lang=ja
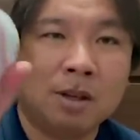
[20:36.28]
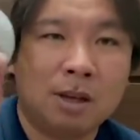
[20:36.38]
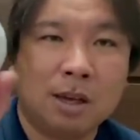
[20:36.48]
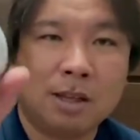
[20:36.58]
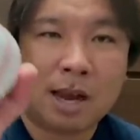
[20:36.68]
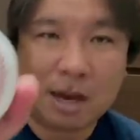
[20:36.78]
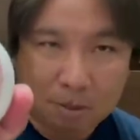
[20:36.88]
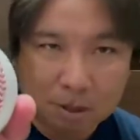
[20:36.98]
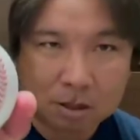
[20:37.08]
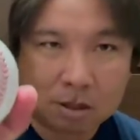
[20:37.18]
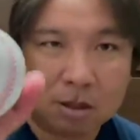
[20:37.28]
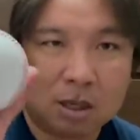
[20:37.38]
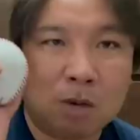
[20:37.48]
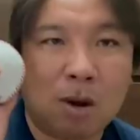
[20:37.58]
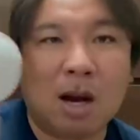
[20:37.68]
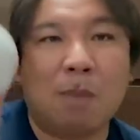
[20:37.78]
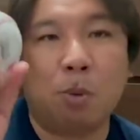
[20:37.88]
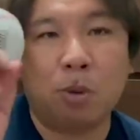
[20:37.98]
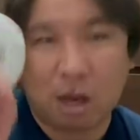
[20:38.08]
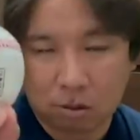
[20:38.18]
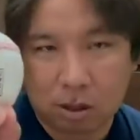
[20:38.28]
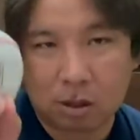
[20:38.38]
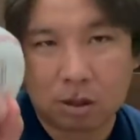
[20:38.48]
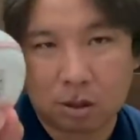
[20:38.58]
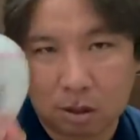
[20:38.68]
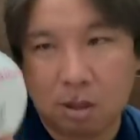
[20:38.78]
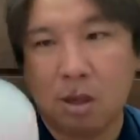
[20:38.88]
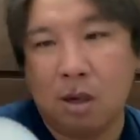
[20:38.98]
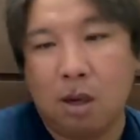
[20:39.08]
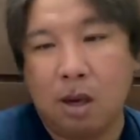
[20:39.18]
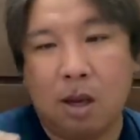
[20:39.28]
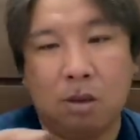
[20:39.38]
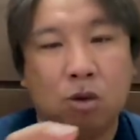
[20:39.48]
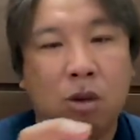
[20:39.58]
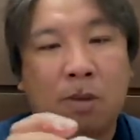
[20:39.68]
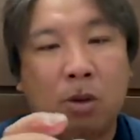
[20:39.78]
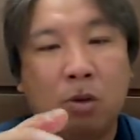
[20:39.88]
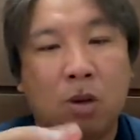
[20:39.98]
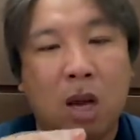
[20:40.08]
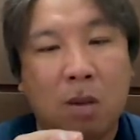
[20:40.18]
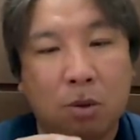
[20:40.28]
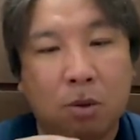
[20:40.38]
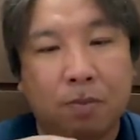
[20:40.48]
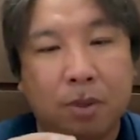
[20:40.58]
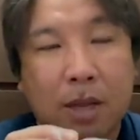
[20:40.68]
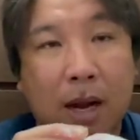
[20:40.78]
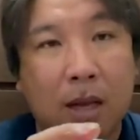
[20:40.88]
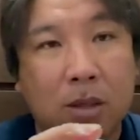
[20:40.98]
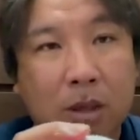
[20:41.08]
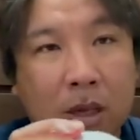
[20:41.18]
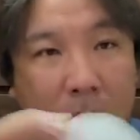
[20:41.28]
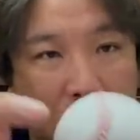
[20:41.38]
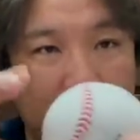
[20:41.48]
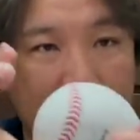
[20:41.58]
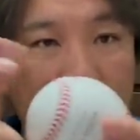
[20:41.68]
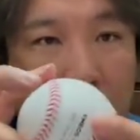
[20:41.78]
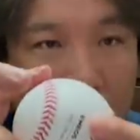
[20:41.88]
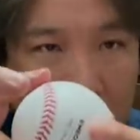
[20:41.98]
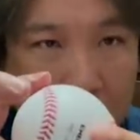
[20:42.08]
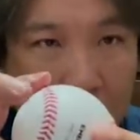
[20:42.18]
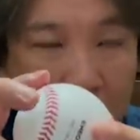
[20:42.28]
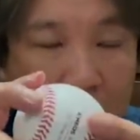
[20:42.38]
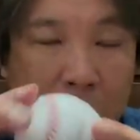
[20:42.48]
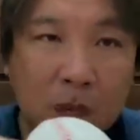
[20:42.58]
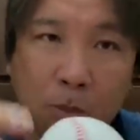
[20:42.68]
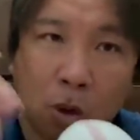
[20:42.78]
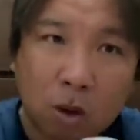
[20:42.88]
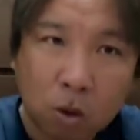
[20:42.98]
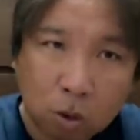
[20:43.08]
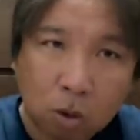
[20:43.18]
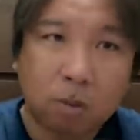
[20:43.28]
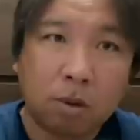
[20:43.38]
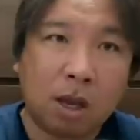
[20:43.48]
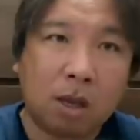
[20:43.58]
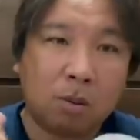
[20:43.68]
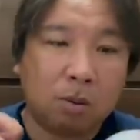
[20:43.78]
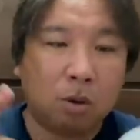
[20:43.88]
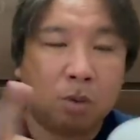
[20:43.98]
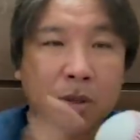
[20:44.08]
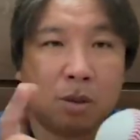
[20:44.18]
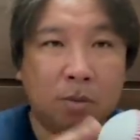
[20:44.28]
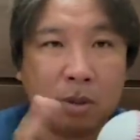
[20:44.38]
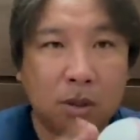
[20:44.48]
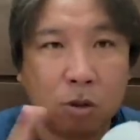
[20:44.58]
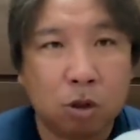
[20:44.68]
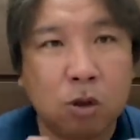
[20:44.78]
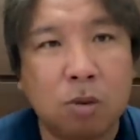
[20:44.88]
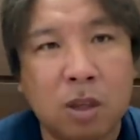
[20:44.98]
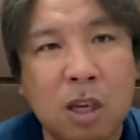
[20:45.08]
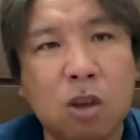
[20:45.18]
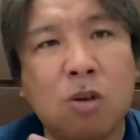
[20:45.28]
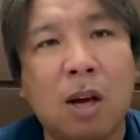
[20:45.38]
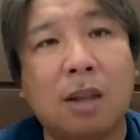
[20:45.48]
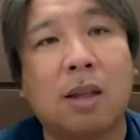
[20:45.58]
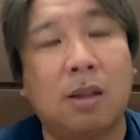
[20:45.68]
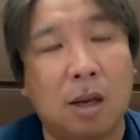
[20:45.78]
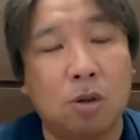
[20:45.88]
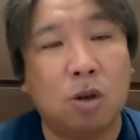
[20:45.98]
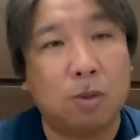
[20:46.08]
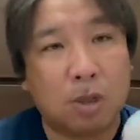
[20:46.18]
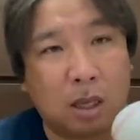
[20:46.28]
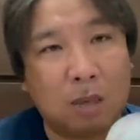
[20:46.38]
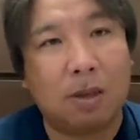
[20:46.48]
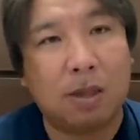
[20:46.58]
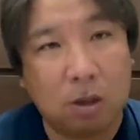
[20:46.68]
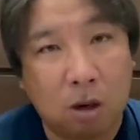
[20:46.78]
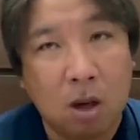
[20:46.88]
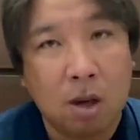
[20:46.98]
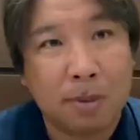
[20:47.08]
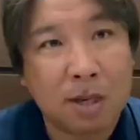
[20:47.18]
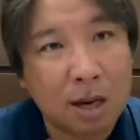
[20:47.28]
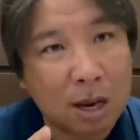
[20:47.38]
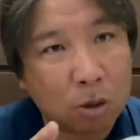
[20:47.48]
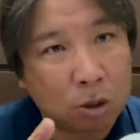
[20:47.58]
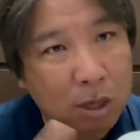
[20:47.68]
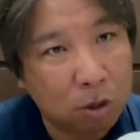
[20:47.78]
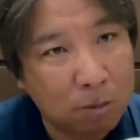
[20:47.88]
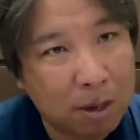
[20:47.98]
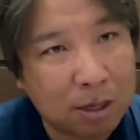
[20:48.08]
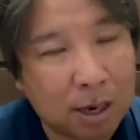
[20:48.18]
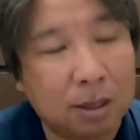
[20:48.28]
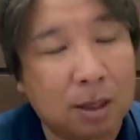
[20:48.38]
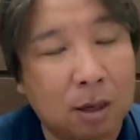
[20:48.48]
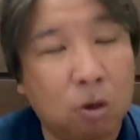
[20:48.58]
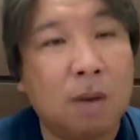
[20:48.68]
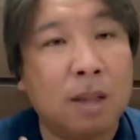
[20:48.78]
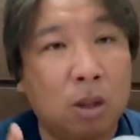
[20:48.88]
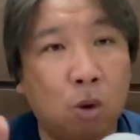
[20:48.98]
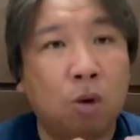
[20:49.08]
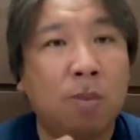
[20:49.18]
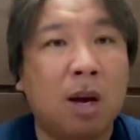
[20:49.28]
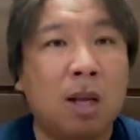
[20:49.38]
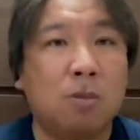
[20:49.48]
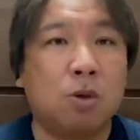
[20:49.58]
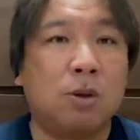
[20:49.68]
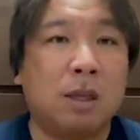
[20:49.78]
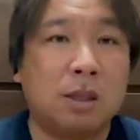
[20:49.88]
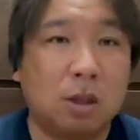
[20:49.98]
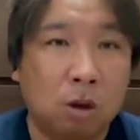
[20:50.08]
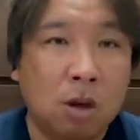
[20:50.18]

えー、投げれます。違和感もなくです。えー、縫い目の具合も高すぎず、低すぎず。それでもう一個の、えー、これ、2球ぐらいあったんで、それも使ってみましたけど、まあ、若干そっちは縫い目が下がったんで、これはね、どのメーカーでもそうなんですけど、